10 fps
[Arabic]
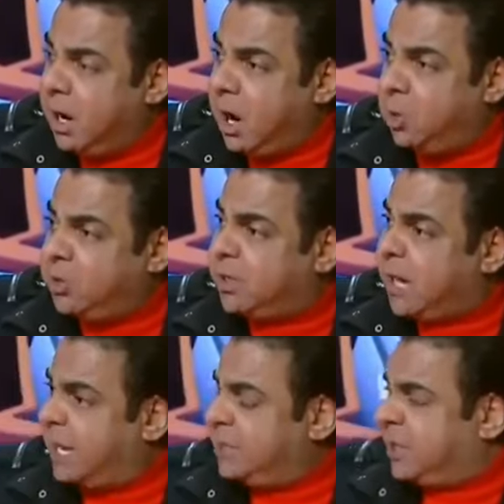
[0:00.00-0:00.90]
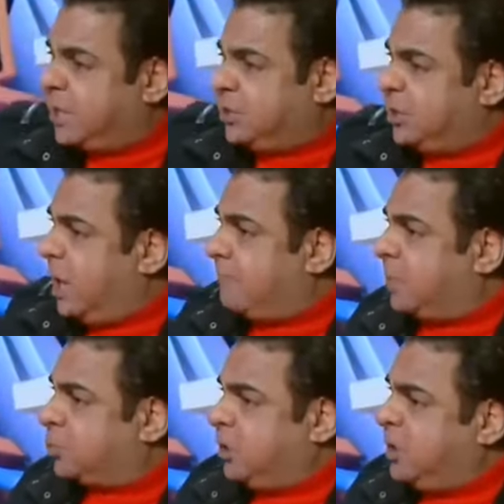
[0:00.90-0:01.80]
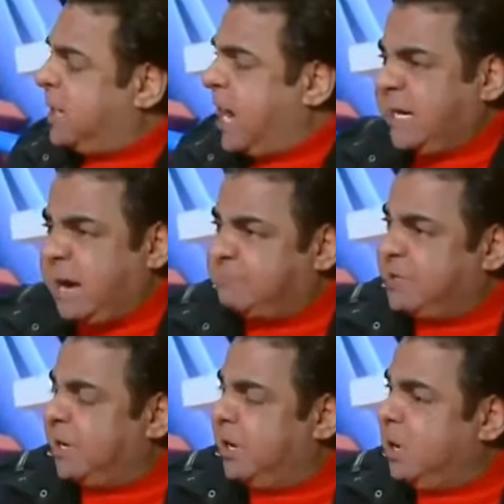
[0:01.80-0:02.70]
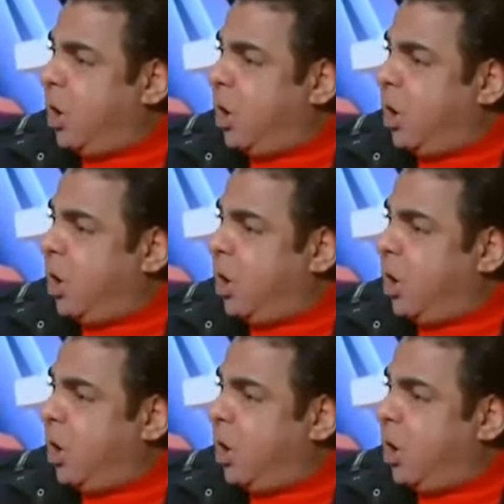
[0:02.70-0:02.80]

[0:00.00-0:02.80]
هقول لك عنك انت يما تقولي لي لا يا ابني